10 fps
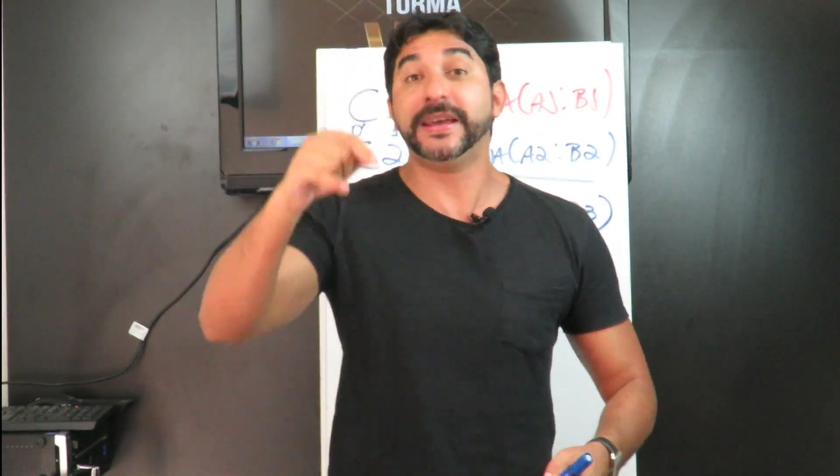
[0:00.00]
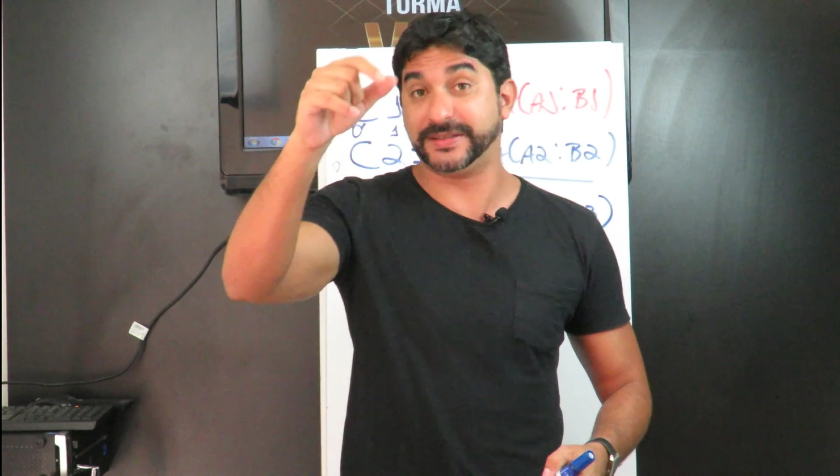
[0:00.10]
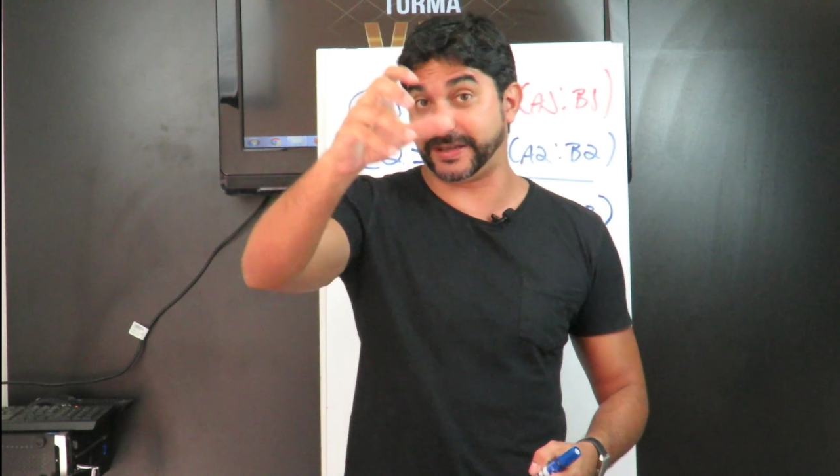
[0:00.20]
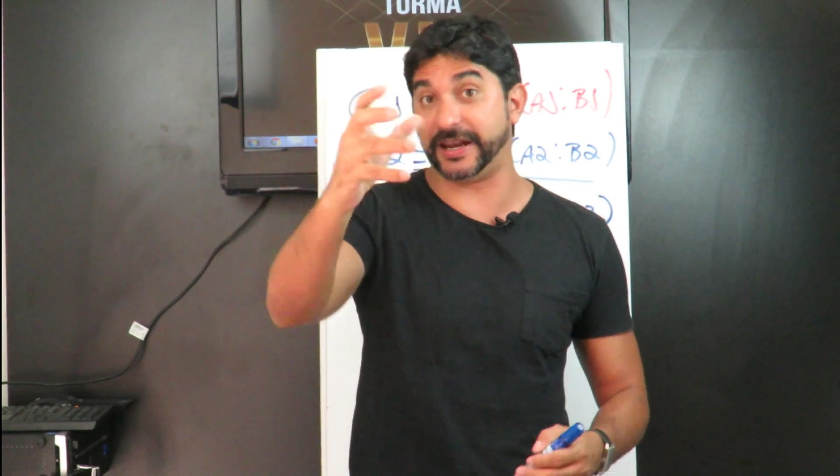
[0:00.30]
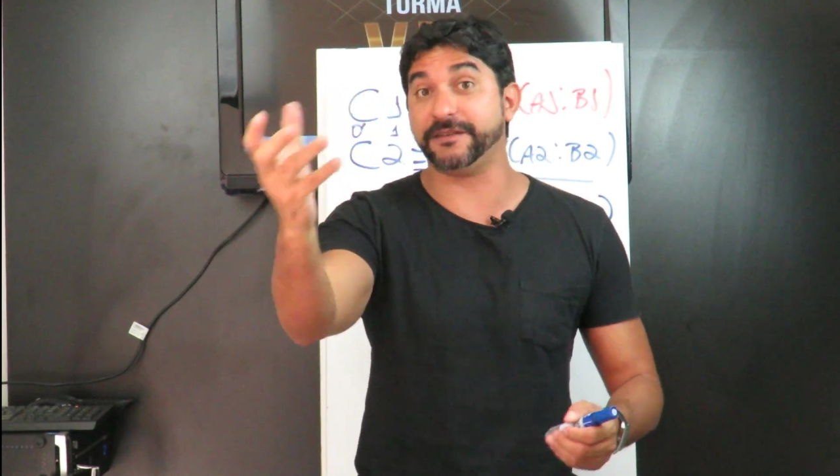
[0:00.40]

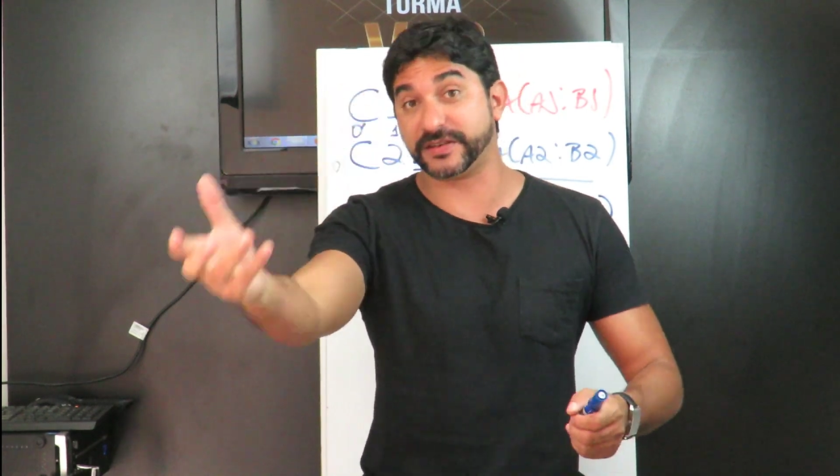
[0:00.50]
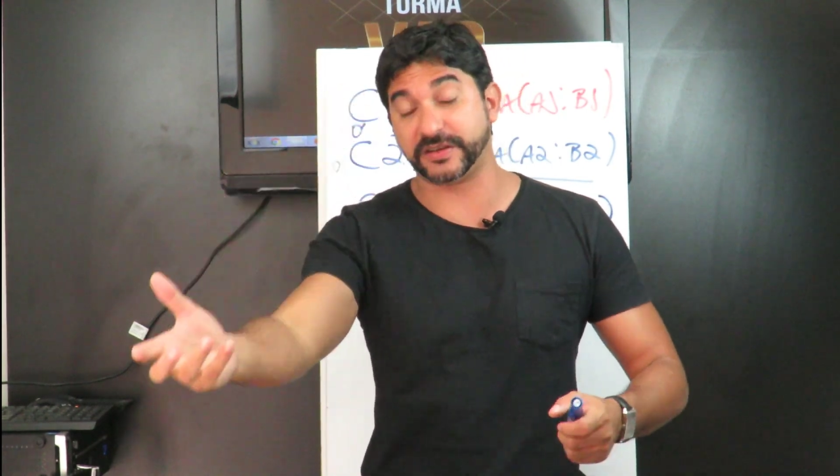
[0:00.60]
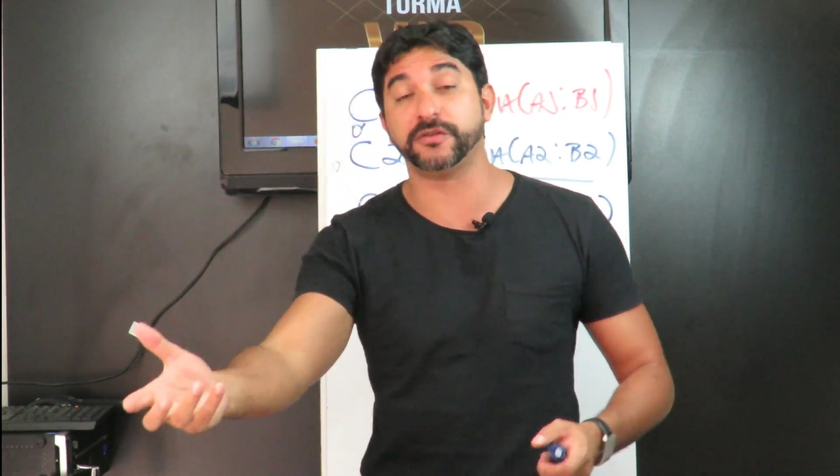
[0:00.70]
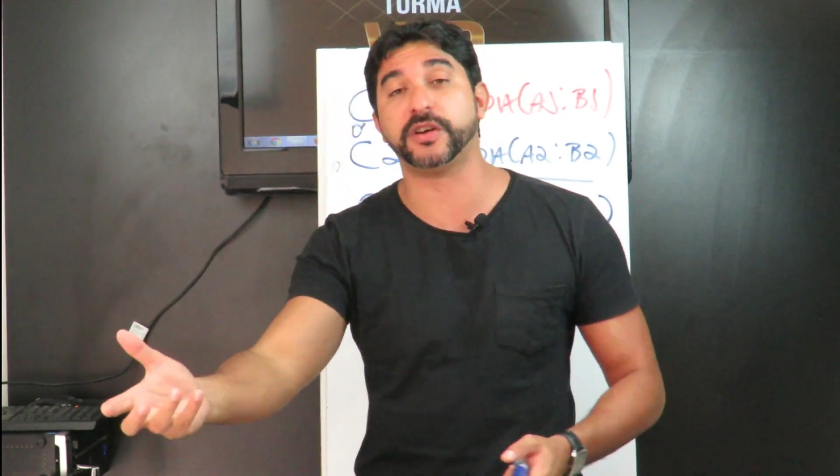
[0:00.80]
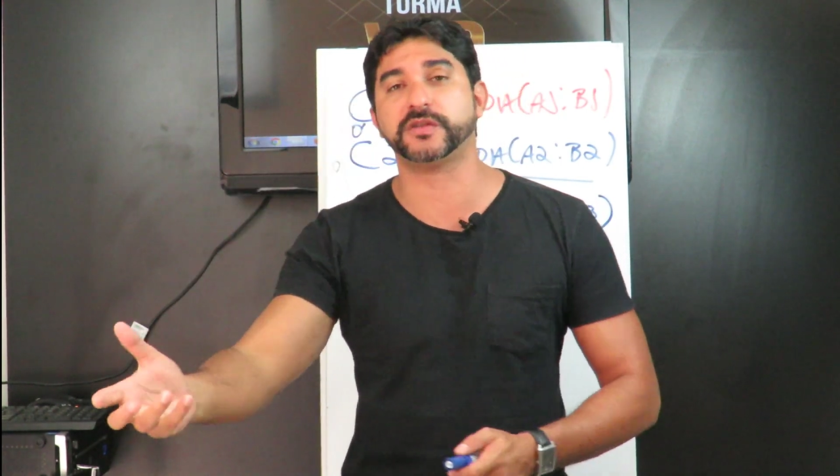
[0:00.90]

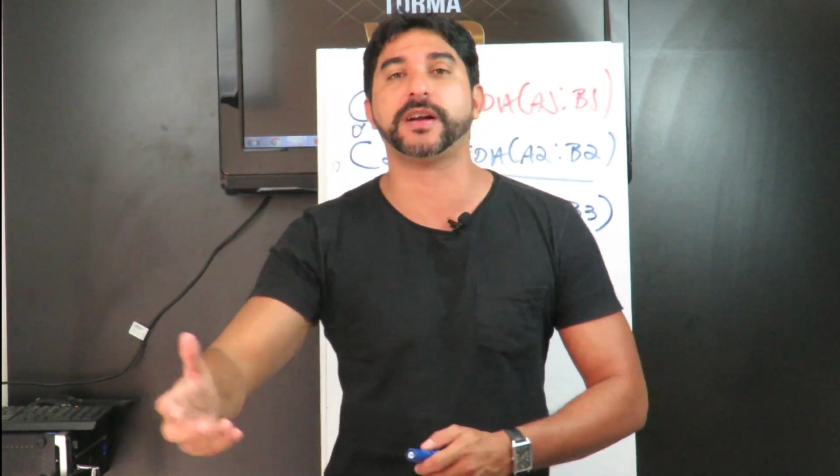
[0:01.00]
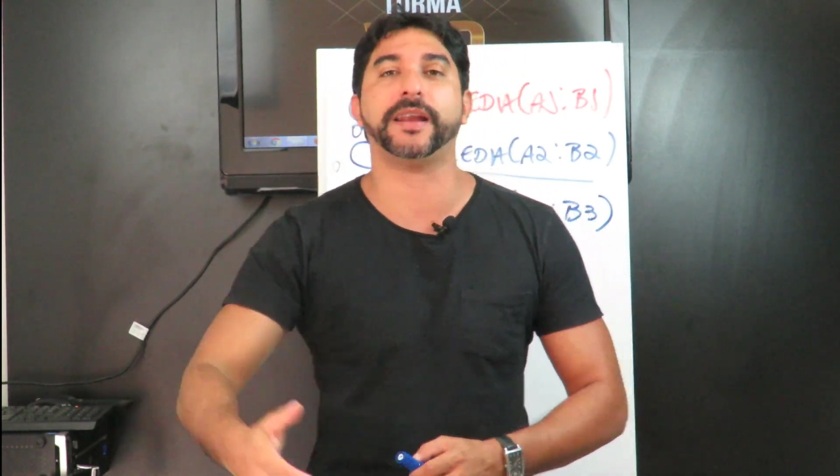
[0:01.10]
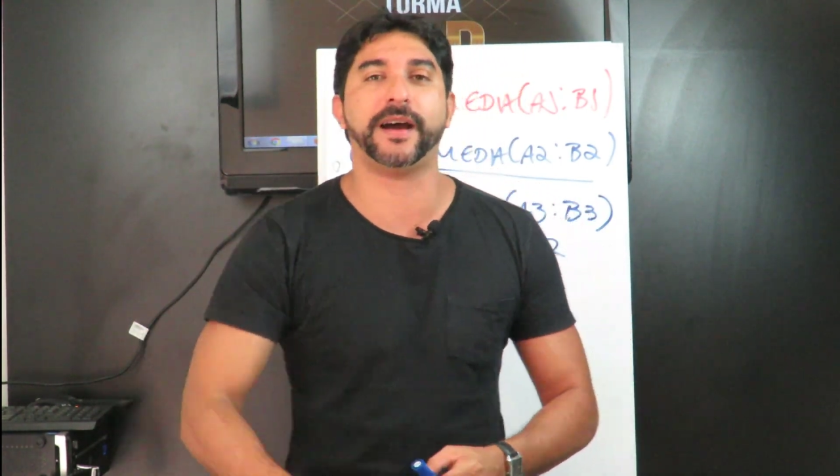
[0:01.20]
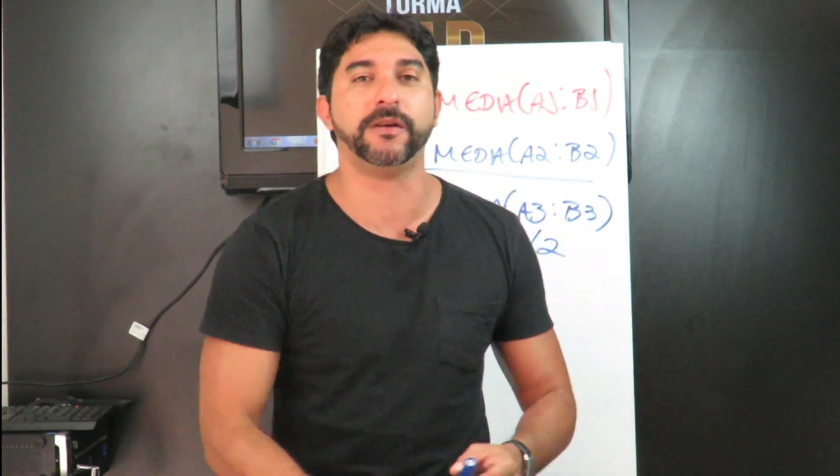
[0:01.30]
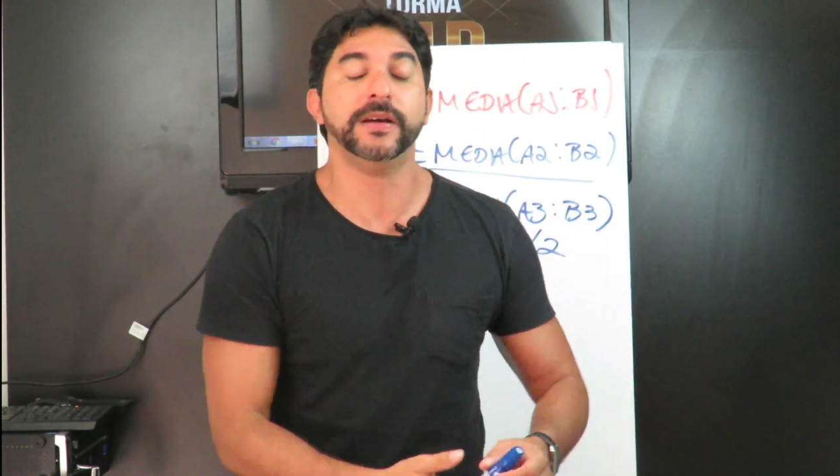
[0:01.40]
Inscreva-se no nosso
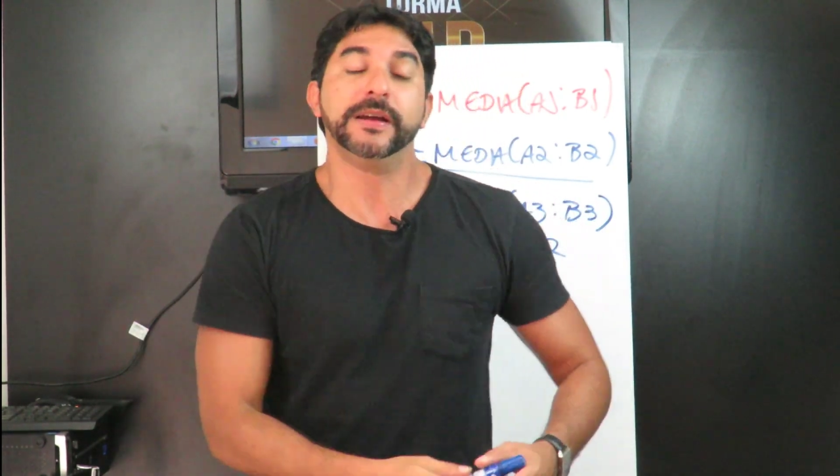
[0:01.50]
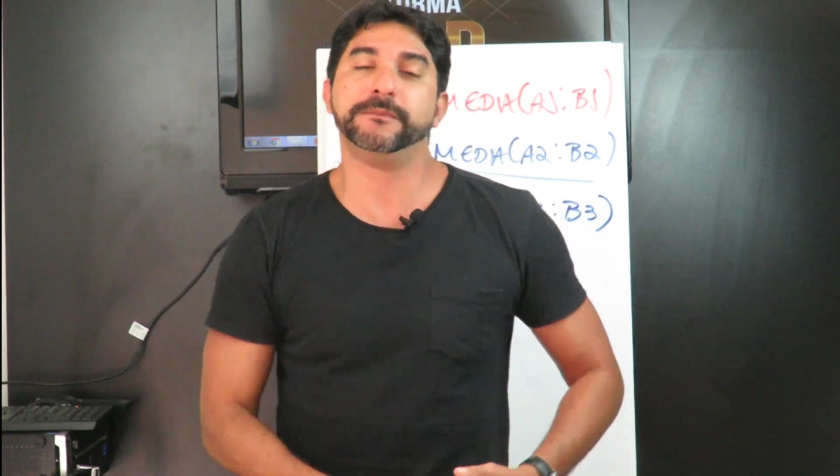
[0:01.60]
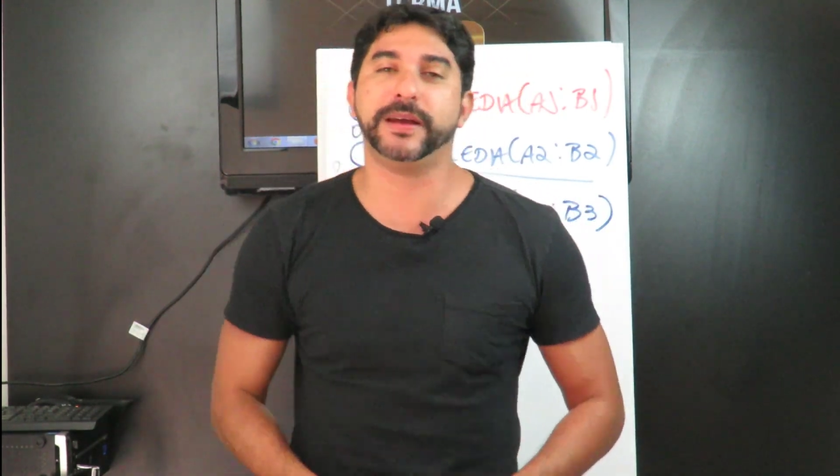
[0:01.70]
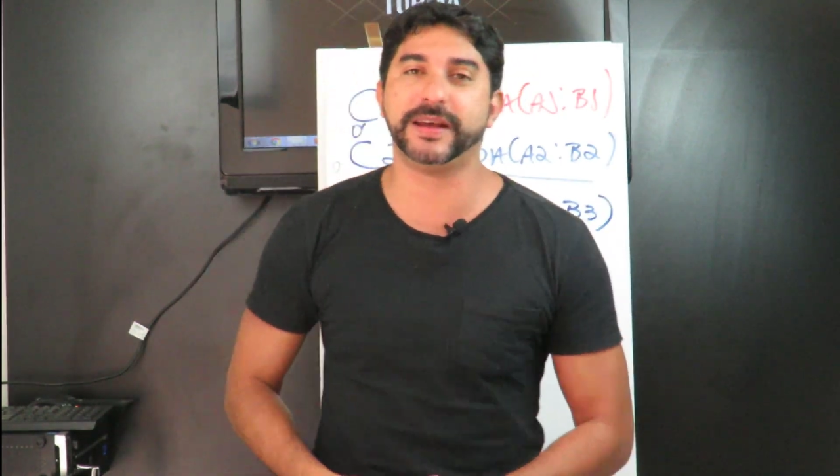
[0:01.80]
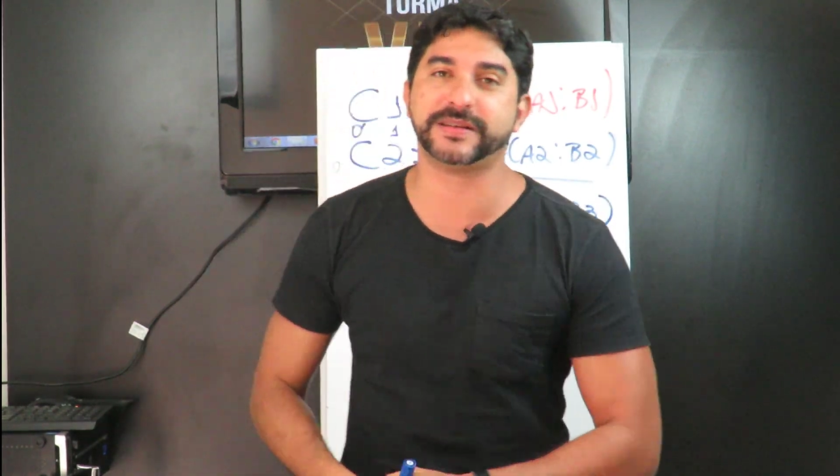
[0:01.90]
canal,
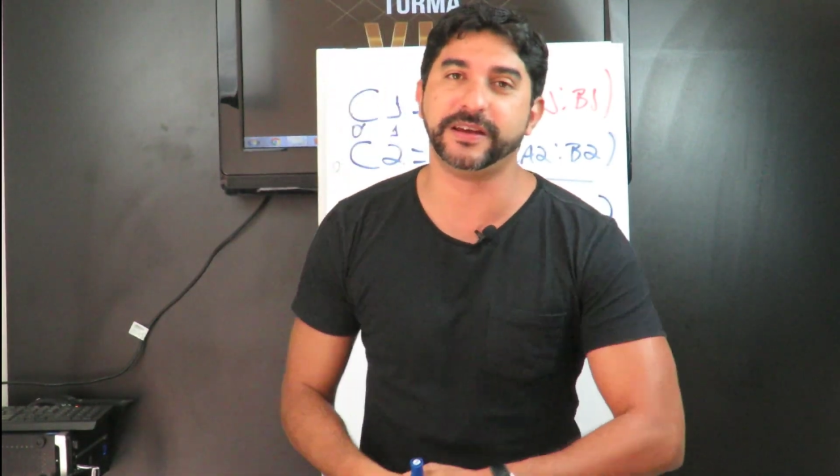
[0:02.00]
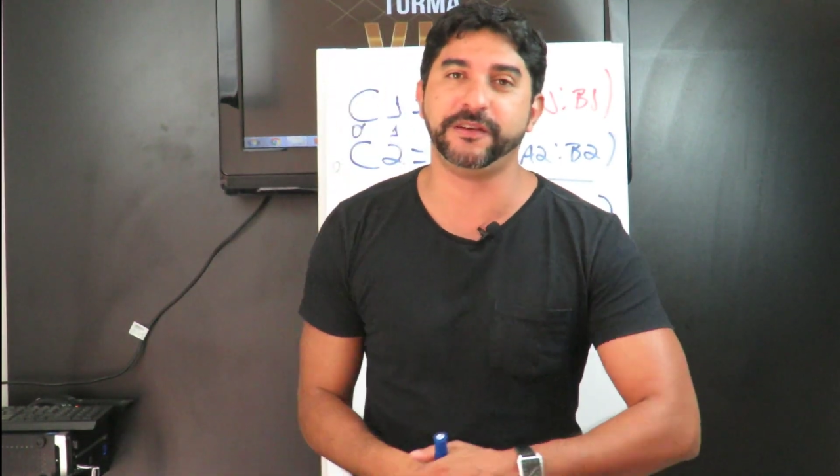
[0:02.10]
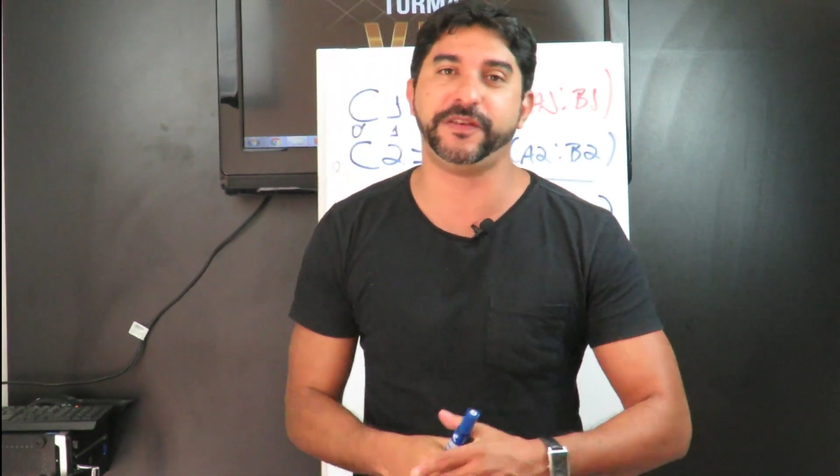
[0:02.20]
beleza?